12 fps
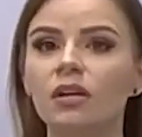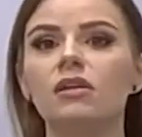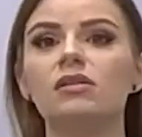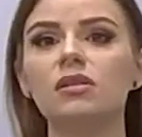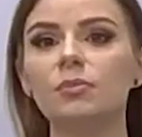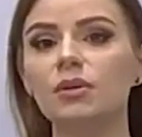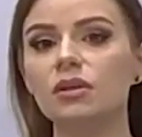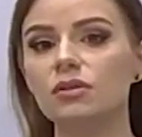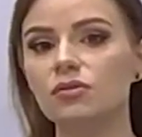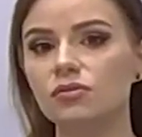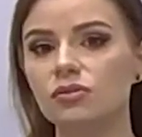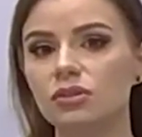zabiegi
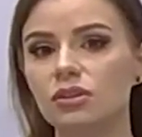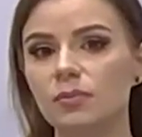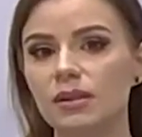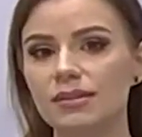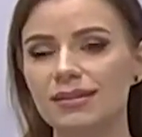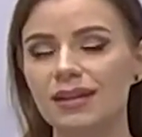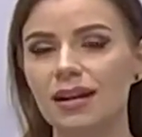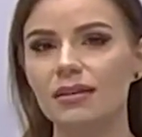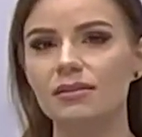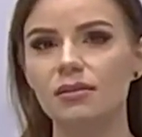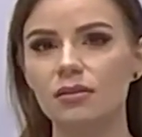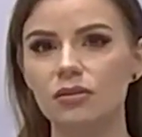z użyciem lasera
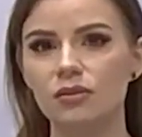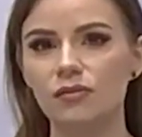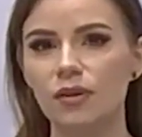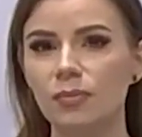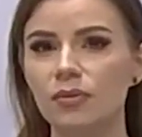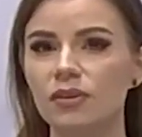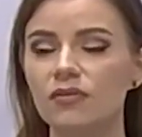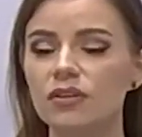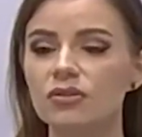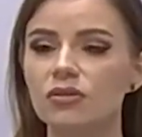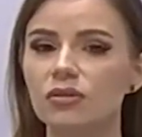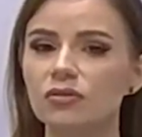CO2,
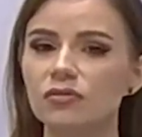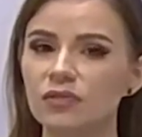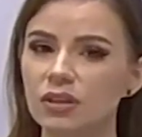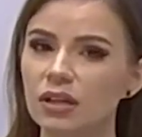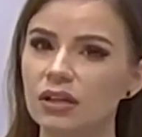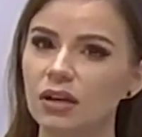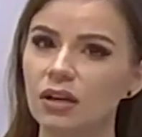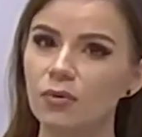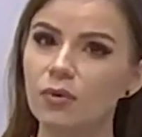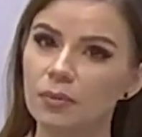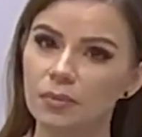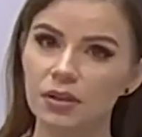ponieważ on wnika
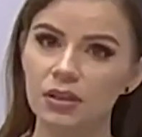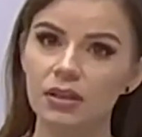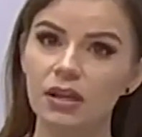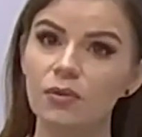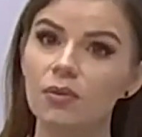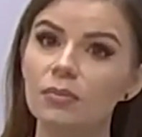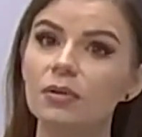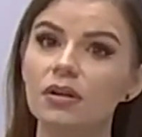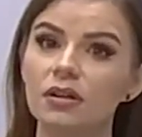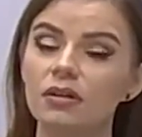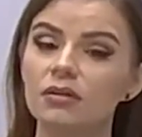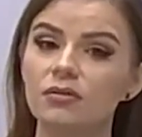najgłębiej i najgłębiej
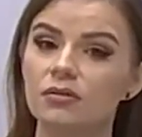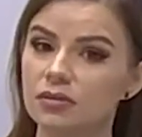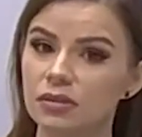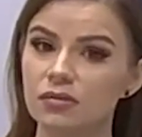regeneruje